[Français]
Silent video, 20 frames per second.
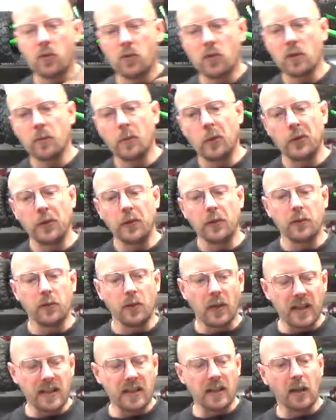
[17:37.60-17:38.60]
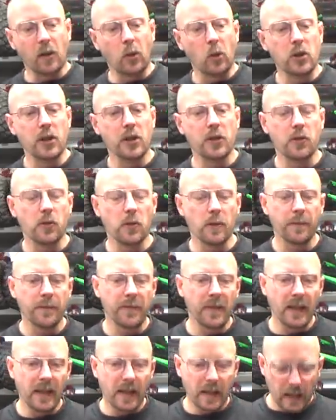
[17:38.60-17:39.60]
justement de, rester accroché dessus.
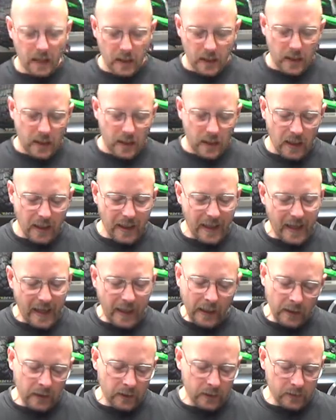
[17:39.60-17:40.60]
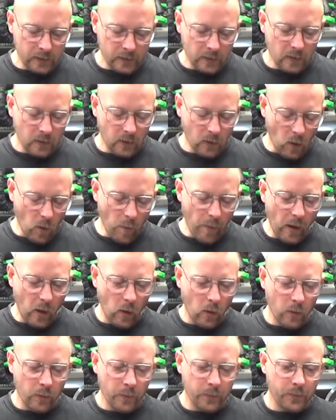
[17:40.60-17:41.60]
Là, au
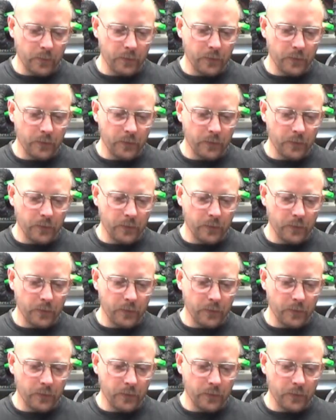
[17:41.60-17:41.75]
bas